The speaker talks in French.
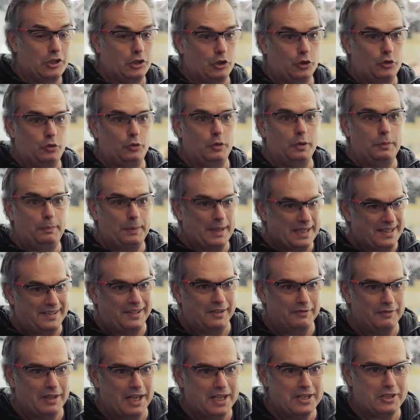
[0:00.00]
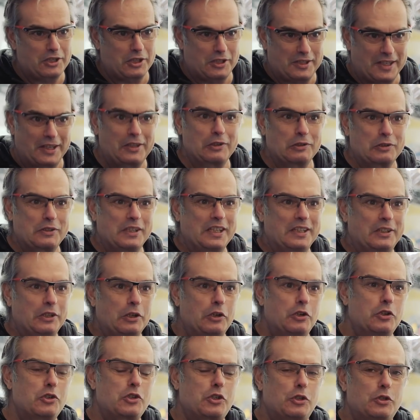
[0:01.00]
Je suis Pierre Stévenin, j'ai 57
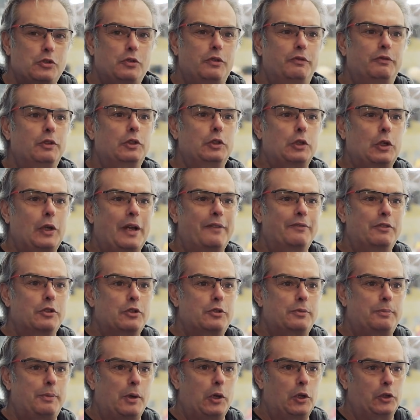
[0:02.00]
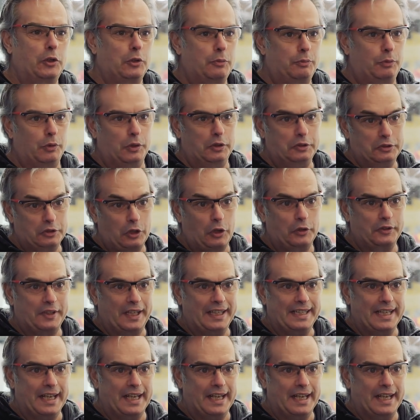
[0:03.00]
ans, je suis photographe de sport depuis une trentaine